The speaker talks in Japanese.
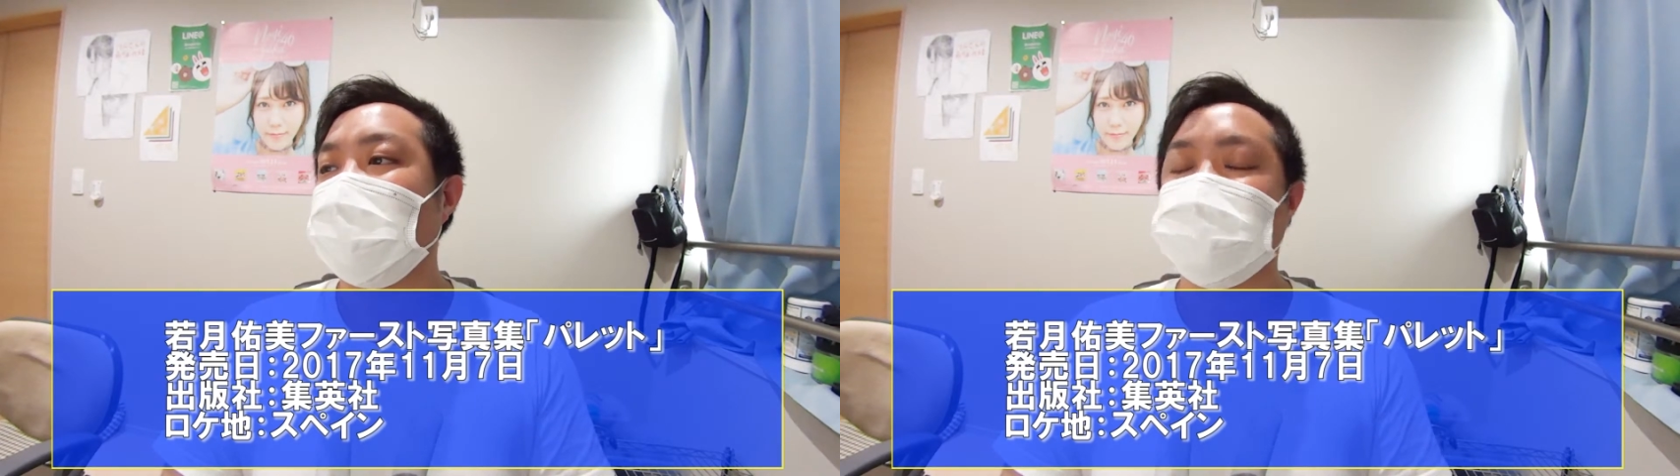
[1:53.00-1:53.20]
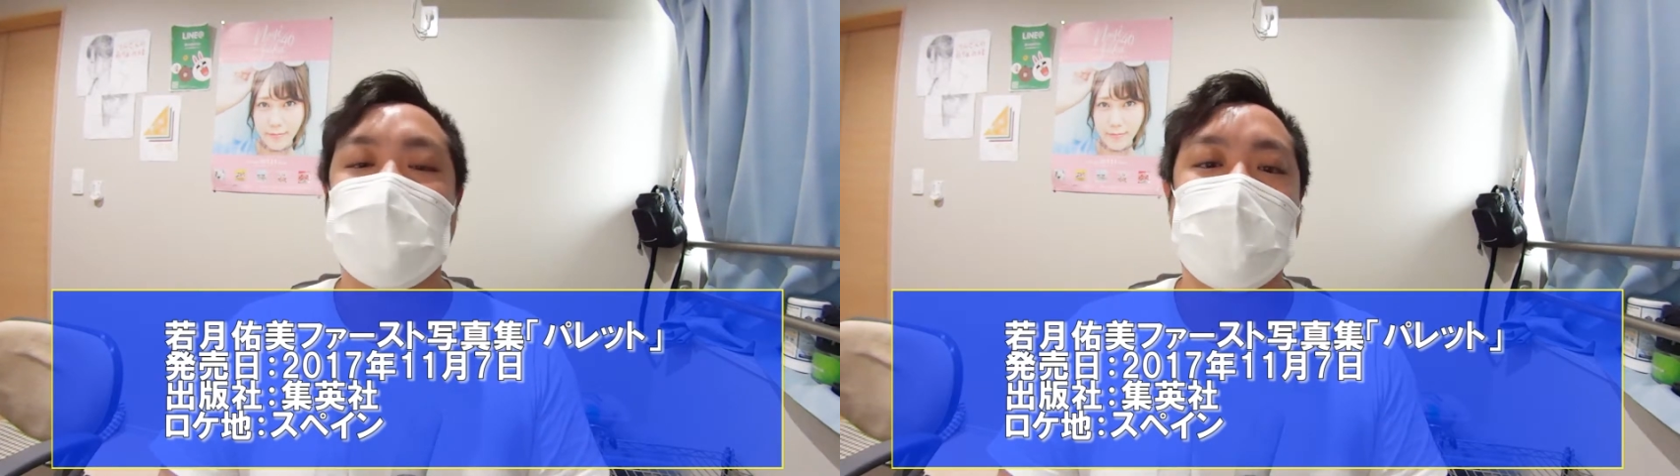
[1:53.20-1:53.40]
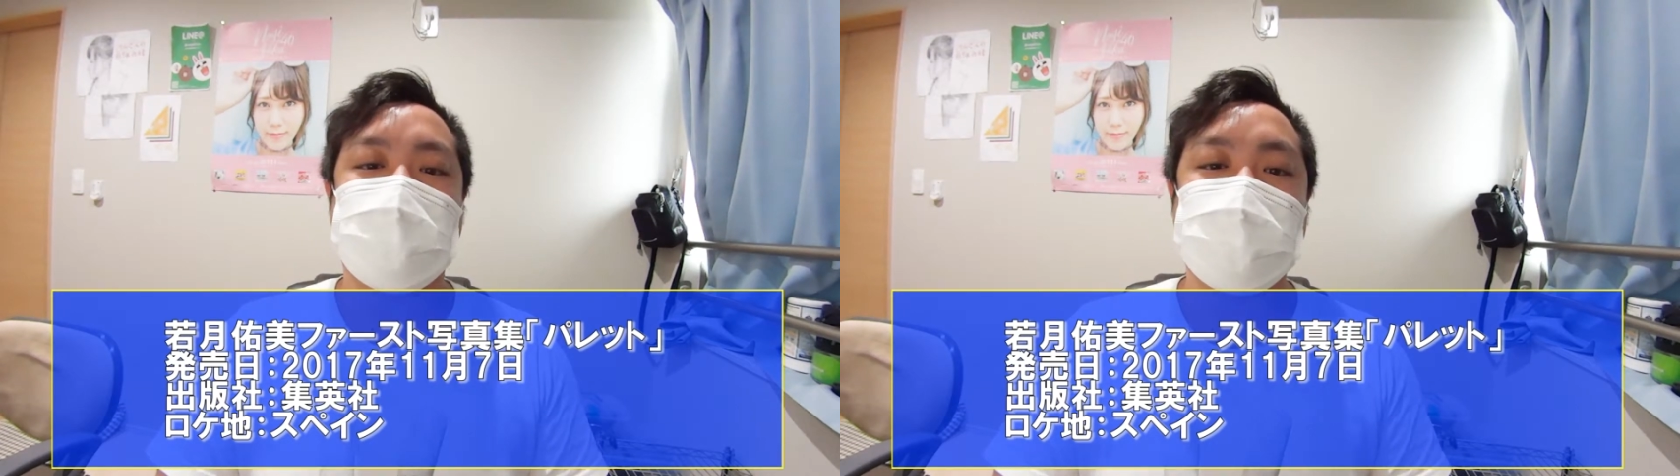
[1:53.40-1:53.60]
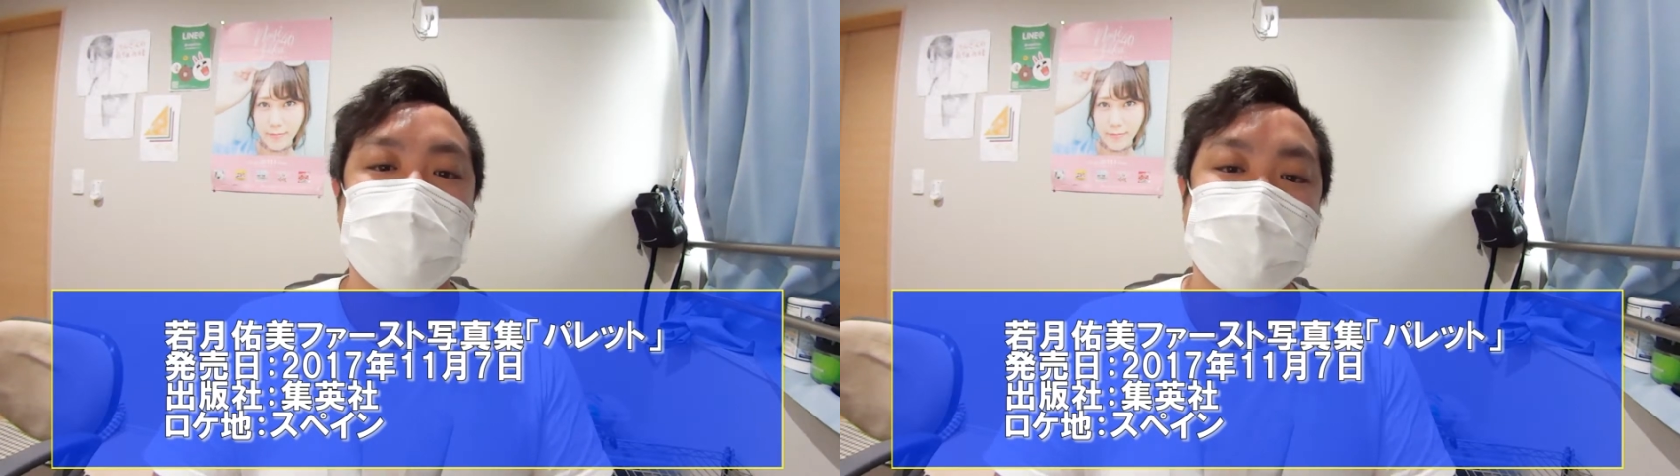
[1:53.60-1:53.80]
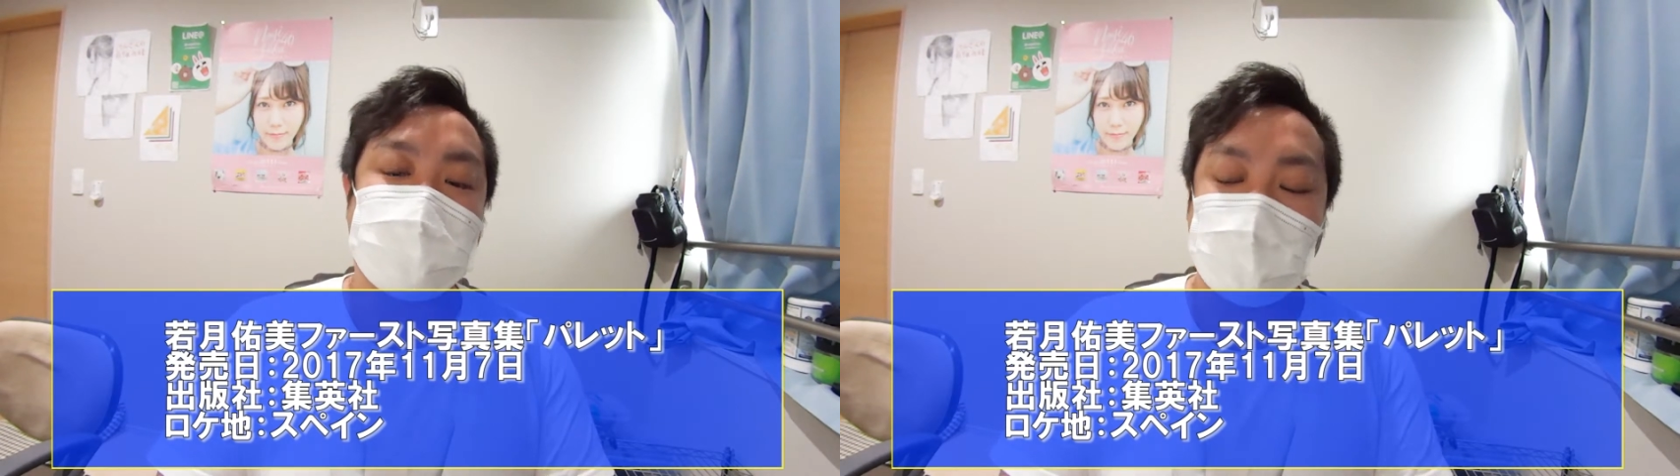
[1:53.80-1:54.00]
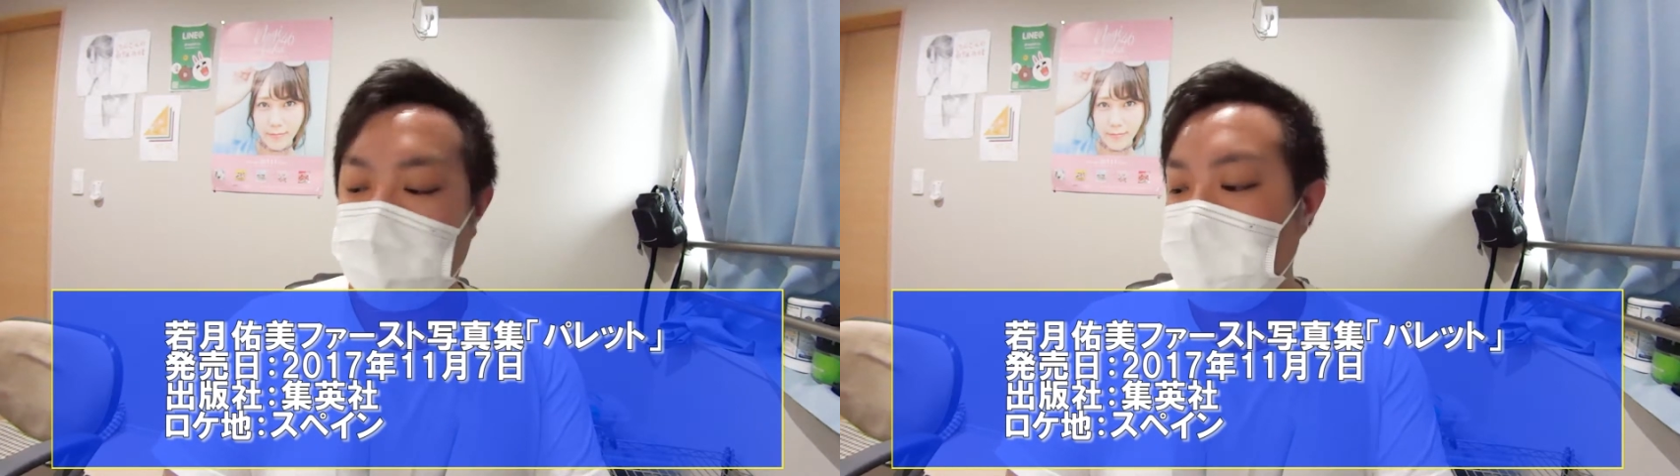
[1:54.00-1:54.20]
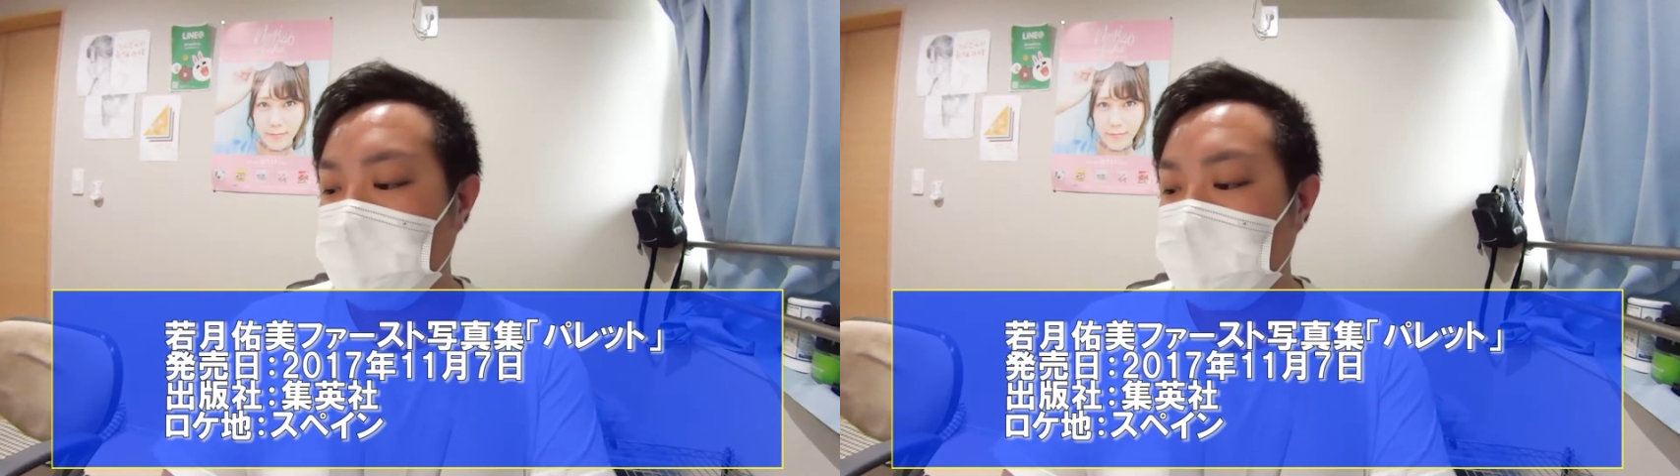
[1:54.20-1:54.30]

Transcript: 今朝ブログも